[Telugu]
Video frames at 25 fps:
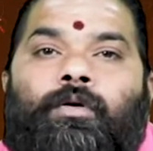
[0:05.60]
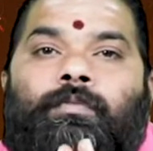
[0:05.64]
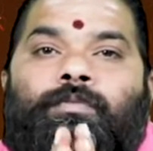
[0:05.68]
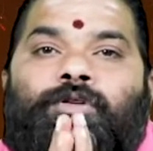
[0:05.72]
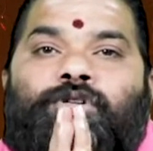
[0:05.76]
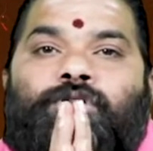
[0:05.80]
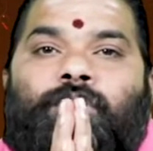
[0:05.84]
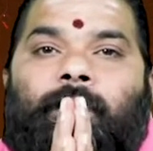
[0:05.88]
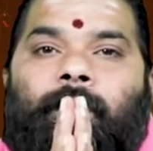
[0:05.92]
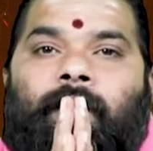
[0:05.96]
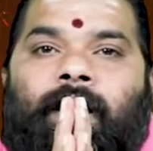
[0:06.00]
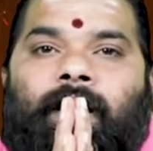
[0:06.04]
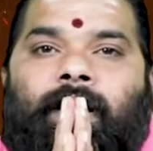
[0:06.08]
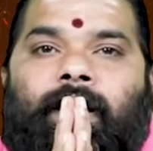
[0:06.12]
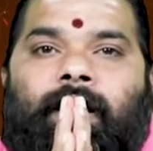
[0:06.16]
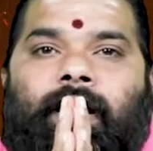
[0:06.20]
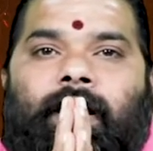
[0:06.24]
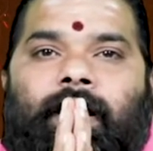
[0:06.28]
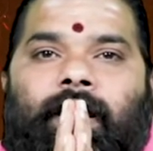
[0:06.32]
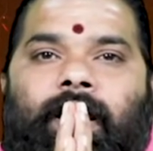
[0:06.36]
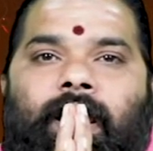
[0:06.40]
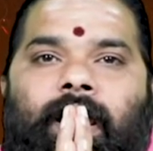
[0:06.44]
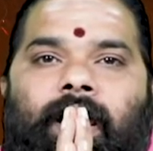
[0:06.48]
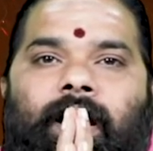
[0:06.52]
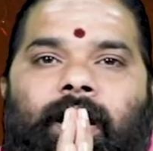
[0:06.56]
ఓం
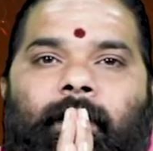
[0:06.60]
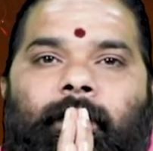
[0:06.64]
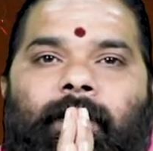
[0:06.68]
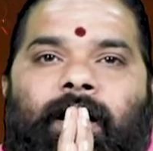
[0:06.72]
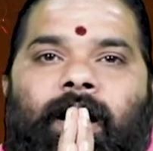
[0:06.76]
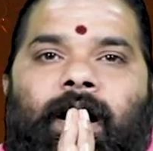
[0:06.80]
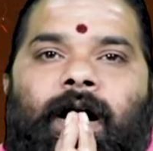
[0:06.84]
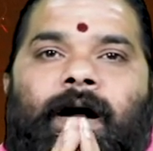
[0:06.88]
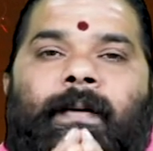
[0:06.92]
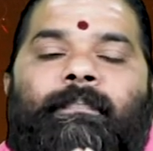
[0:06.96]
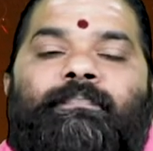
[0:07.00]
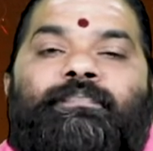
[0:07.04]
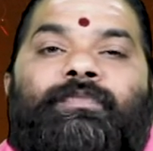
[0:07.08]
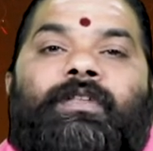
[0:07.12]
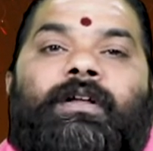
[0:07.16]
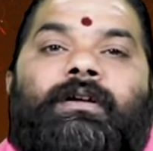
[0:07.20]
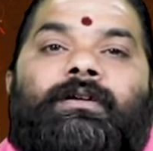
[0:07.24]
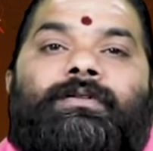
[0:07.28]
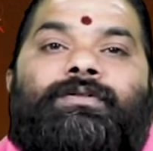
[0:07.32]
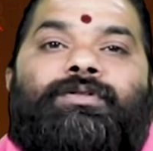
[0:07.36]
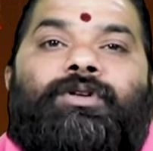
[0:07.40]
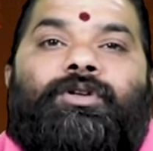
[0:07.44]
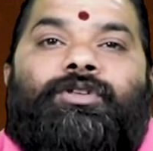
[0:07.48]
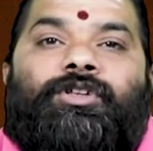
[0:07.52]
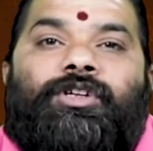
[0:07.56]
శుభంకర్యే నమ
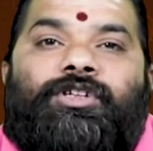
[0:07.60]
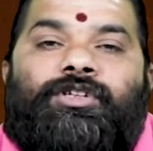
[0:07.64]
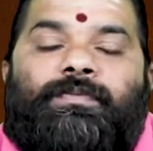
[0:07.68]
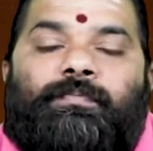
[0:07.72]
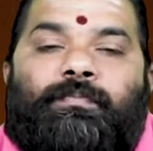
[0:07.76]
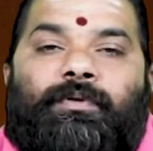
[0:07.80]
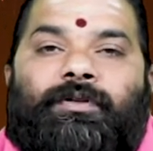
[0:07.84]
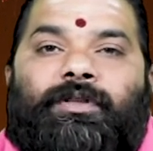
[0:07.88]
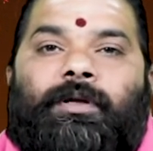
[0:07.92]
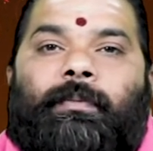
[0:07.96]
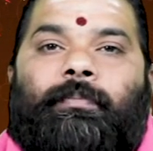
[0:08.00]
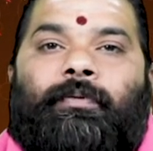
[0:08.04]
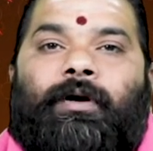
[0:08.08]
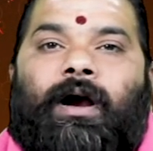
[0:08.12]
శృతిస్మృతి